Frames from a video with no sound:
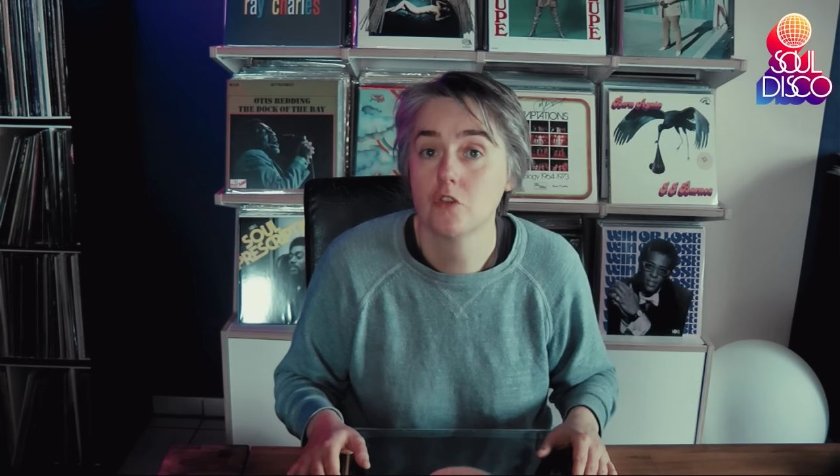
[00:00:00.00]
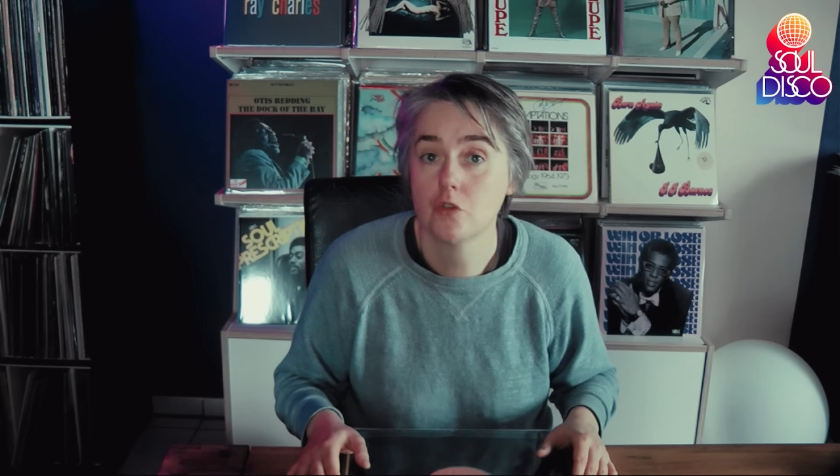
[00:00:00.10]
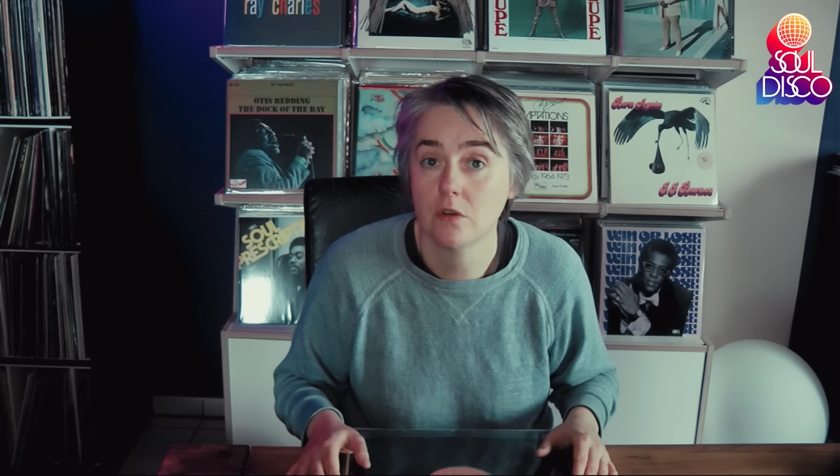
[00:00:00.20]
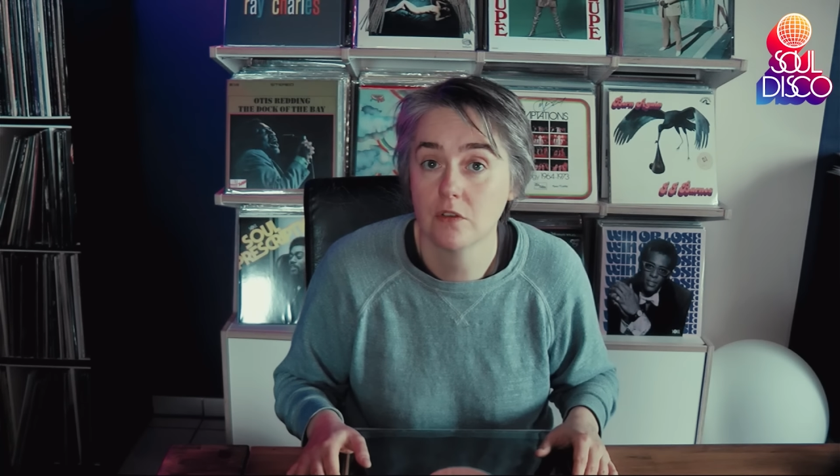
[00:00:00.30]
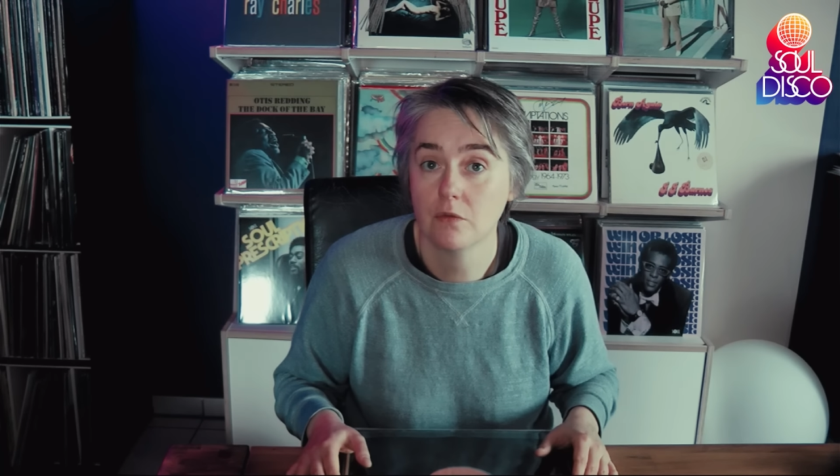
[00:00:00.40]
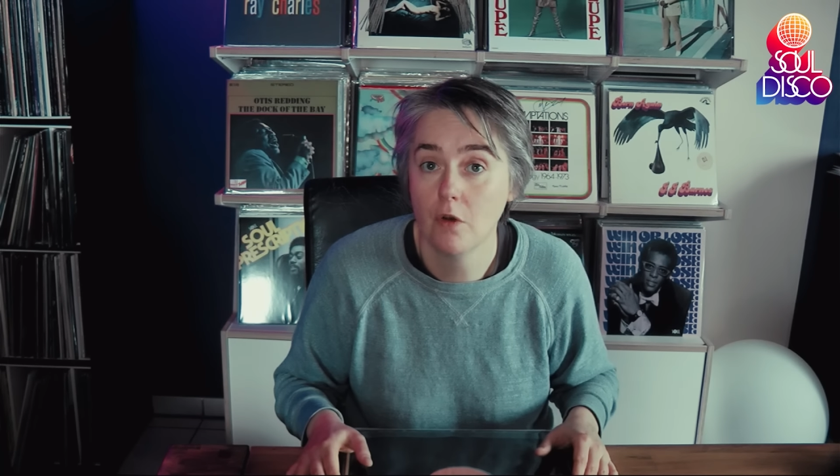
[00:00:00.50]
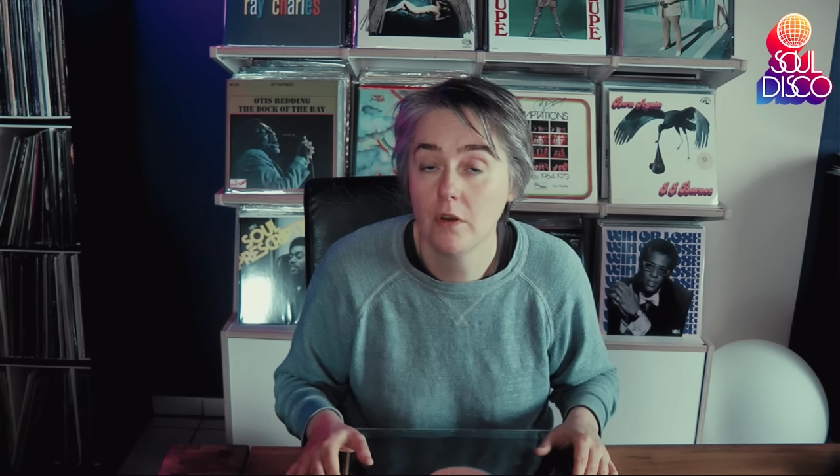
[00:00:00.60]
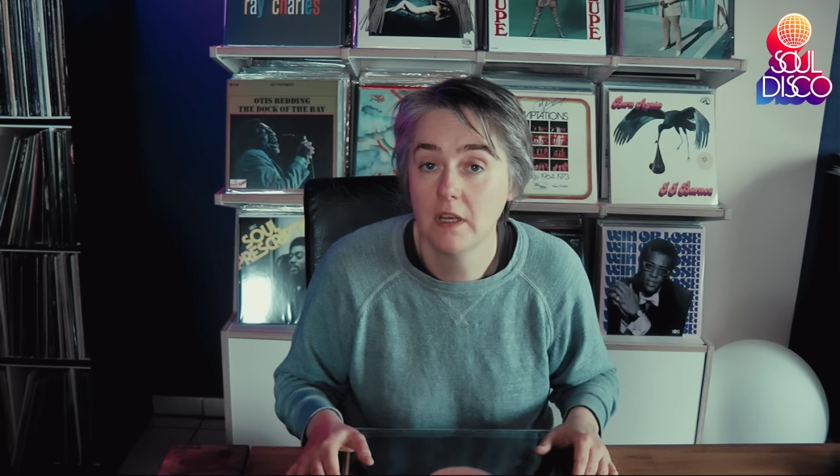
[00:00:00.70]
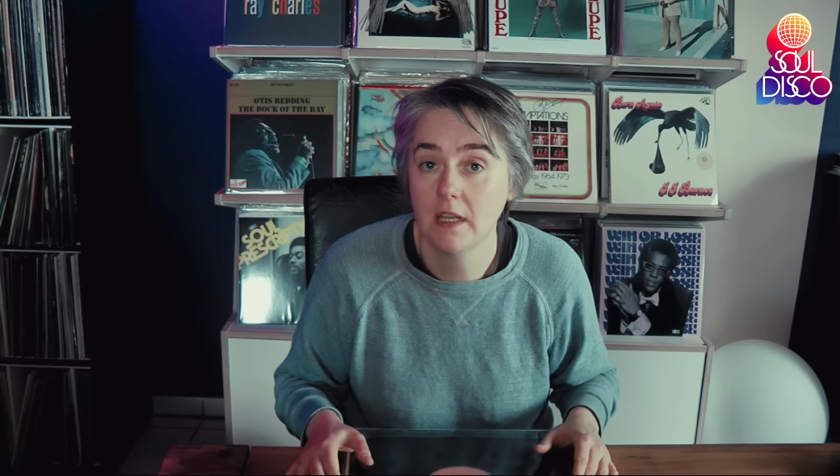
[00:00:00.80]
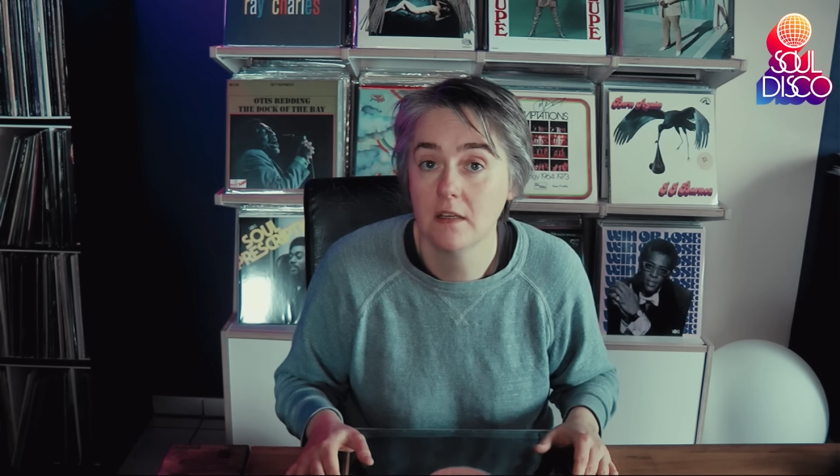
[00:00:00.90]
ein schönes
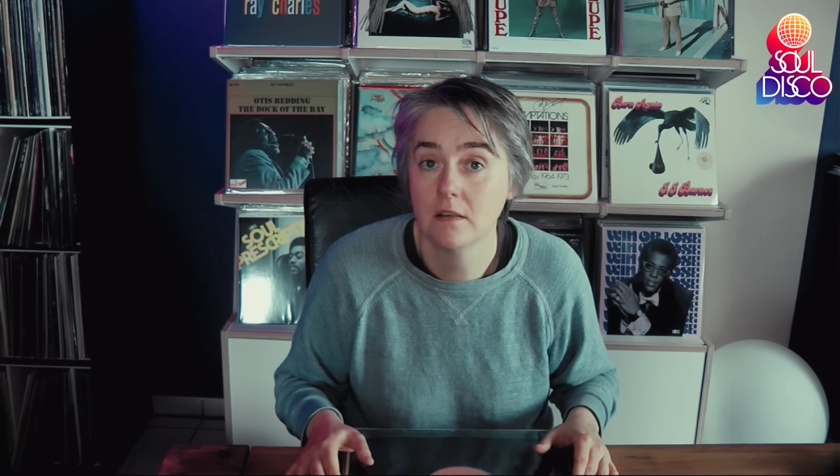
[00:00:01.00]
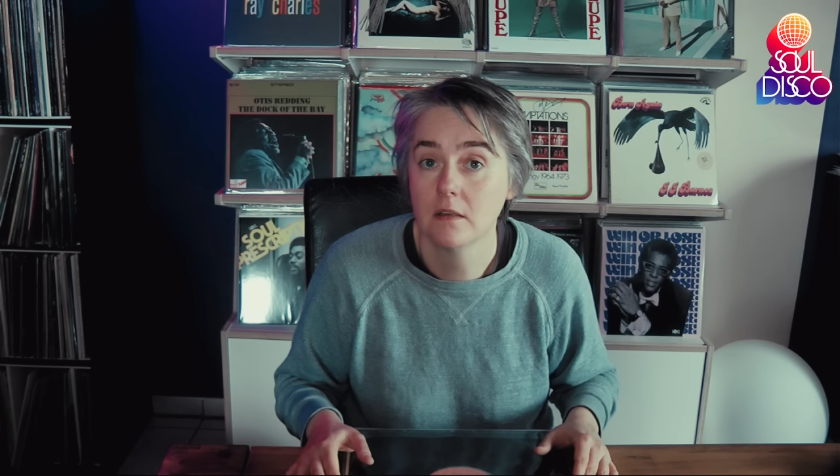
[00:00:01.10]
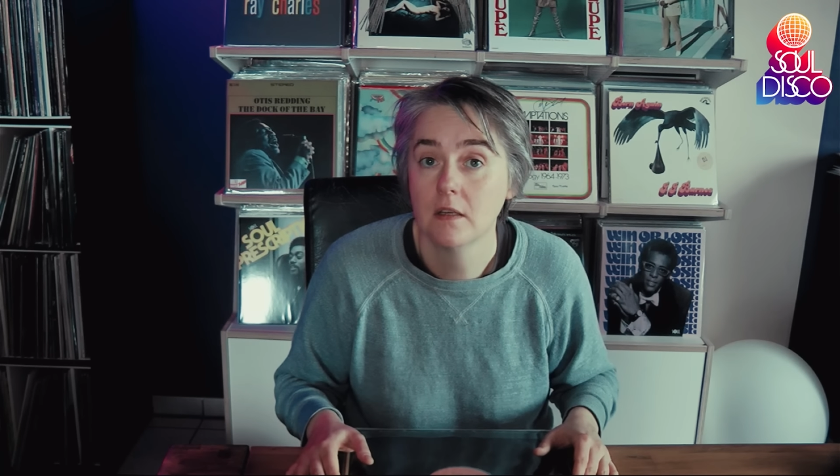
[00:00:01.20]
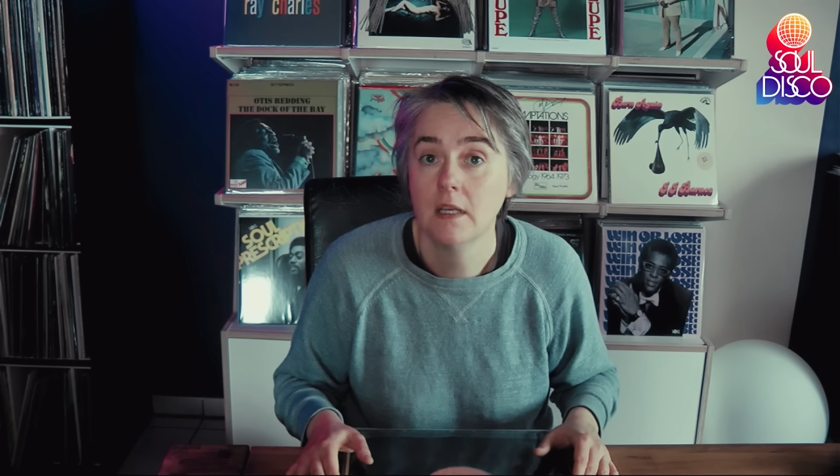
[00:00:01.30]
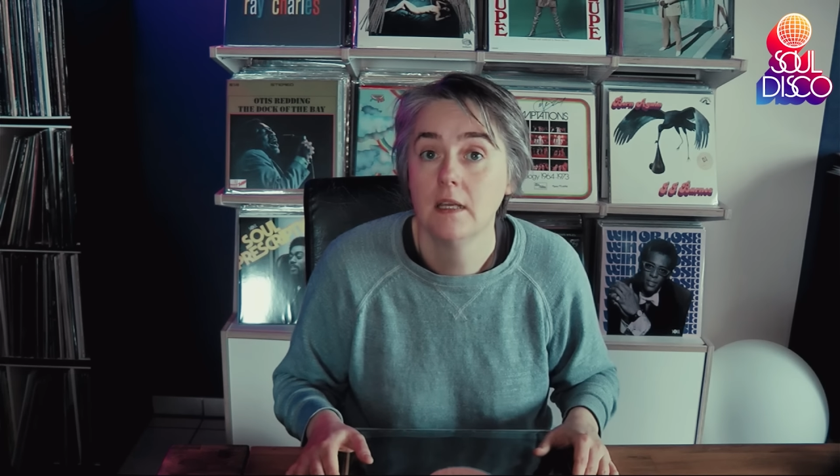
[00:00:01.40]
Wochenende.